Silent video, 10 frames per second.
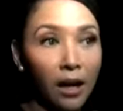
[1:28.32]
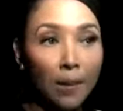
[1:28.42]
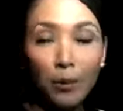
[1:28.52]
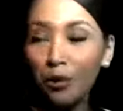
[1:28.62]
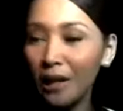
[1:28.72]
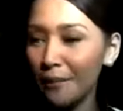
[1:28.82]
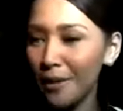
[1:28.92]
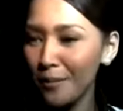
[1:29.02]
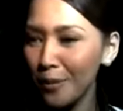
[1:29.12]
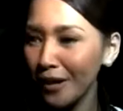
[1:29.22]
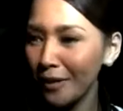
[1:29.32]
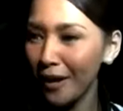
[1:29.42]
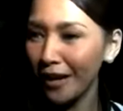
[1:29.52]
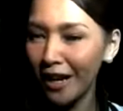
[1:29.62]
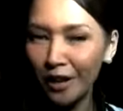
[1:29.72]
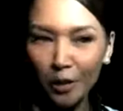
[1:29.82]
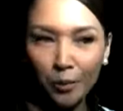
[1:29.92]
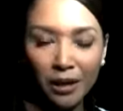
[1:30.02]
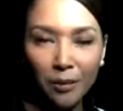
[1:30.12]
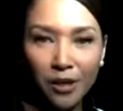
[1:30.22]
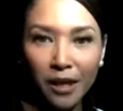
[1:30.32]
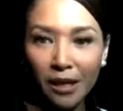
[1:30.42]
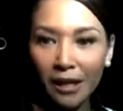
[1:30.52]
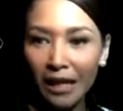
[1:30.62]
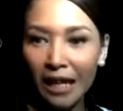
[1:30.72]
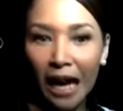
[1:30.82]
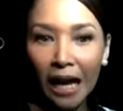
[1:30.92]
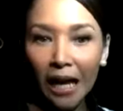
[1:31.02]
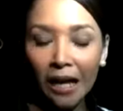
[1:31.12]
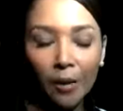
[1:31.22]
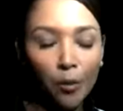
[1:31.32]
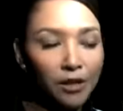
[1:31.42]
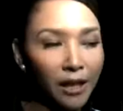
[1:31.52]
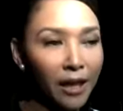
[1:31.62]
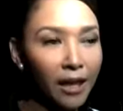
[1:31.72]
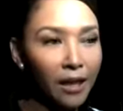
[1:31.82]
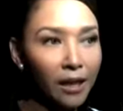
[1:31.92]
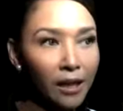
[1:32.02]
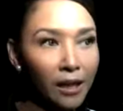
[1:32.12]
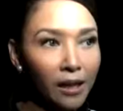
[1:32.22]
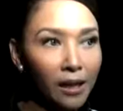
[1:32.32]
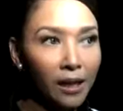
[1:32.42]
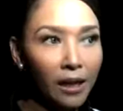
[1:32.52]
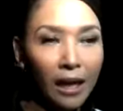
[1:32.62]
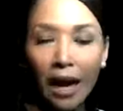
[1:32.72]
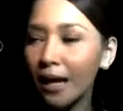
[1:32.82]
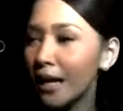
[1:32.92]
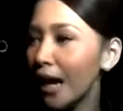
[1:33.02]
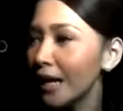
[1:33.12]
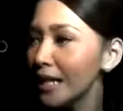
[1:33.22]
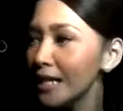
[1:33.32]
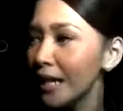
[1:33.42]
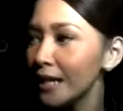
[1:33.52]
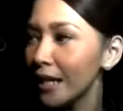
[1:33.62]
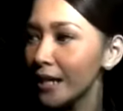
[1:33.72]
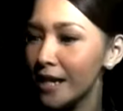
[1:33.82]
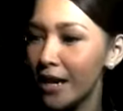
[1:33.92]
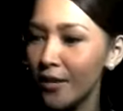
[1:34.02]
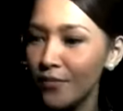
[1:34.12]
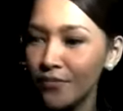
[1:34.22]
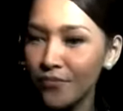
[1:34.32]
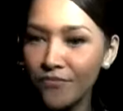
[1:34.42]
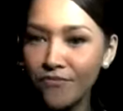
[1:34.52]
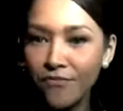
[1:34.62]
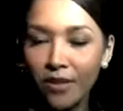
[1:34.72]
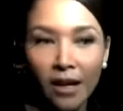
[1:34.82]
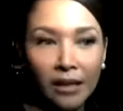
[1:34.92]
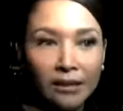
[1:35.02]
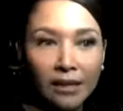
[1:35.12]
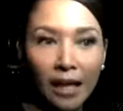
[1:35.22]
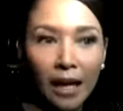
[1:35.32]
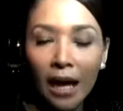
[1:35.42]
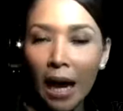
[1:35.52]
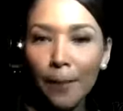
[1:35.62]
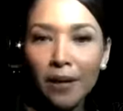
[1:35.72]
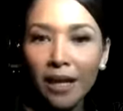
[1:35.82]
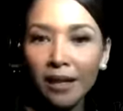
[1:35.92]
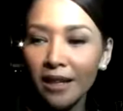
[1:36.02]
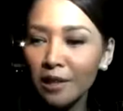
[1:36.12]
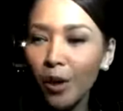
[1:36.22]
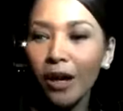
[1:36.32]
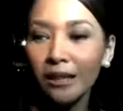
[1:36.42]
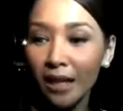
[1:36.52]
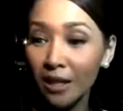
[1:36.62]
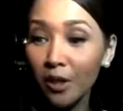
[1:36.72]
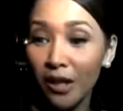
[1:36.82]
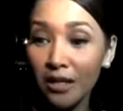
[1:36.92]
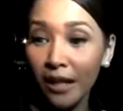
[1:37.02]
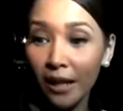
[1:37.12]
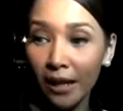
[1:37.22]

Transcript: keputusan apapun yang kemarin itu benar-benar nggak buat saya nggak ada ininya, nggak ada ya apa sih artinya sebuah kertas di Indonesia ya